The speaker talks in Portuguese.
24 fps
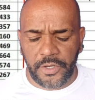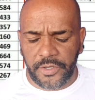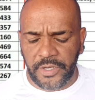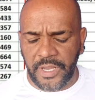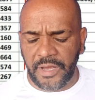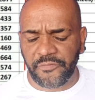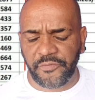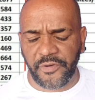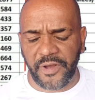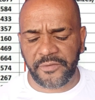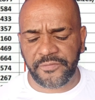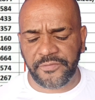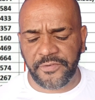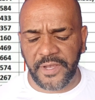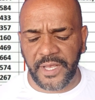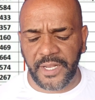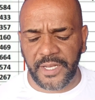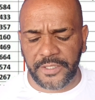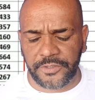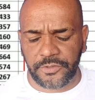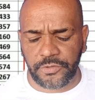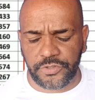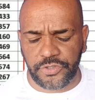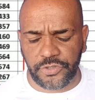Na
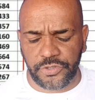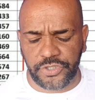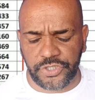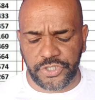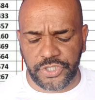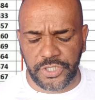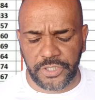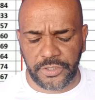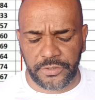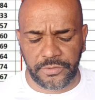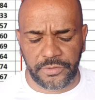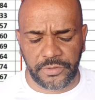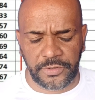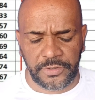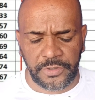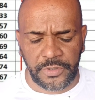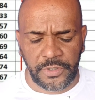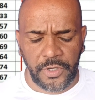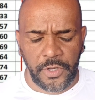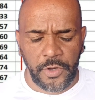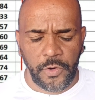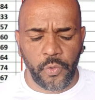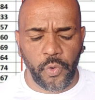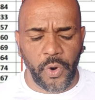favela do Justino,
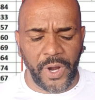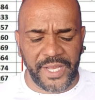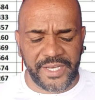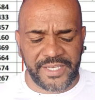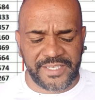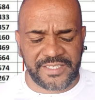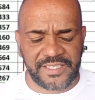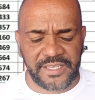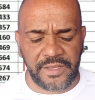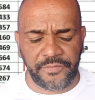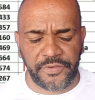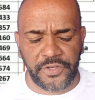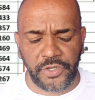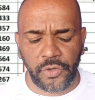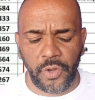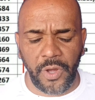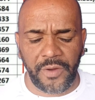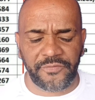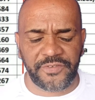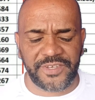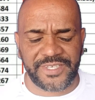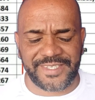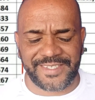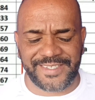o Aires teve
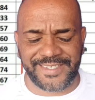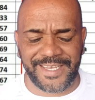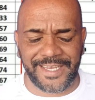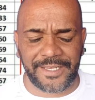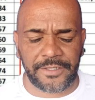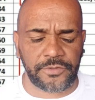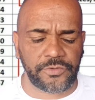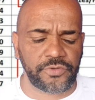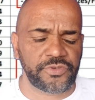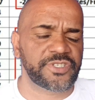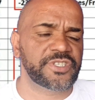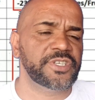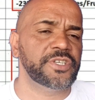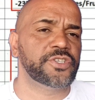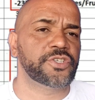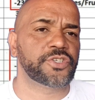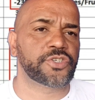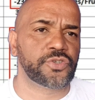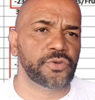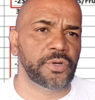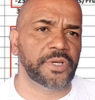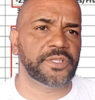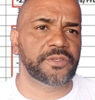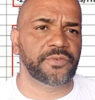
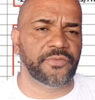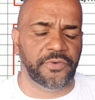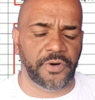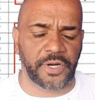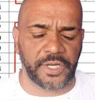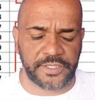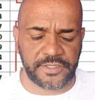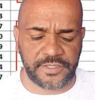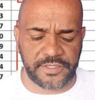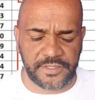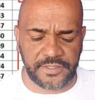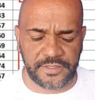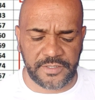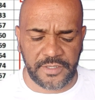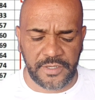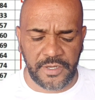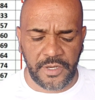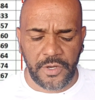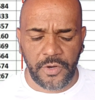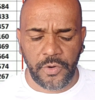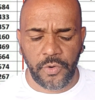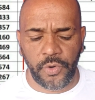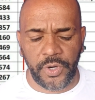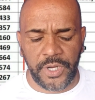918 votos.
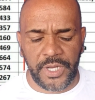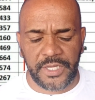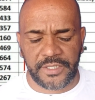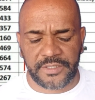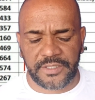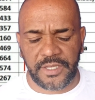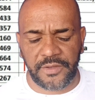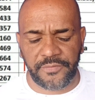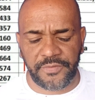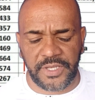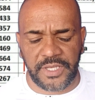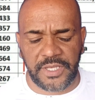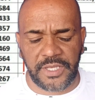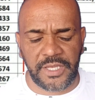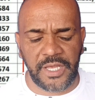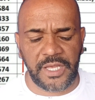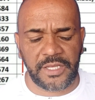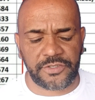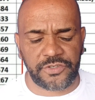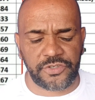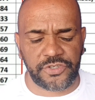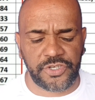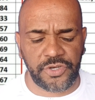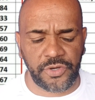O William teve
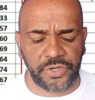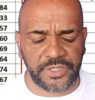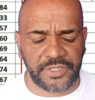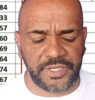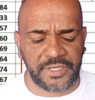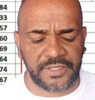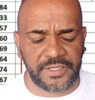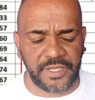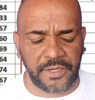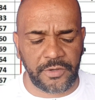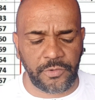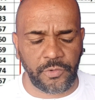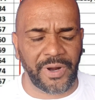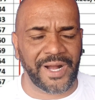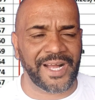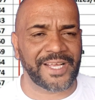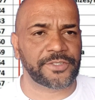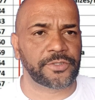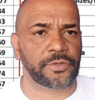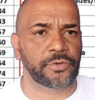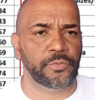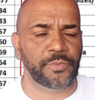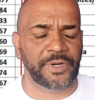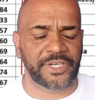
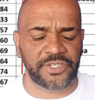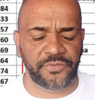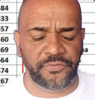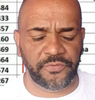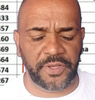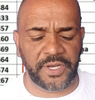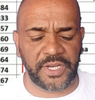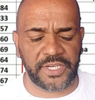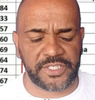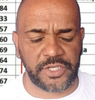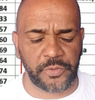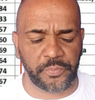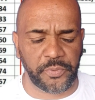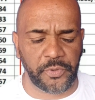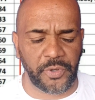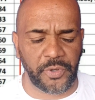584, uma diferença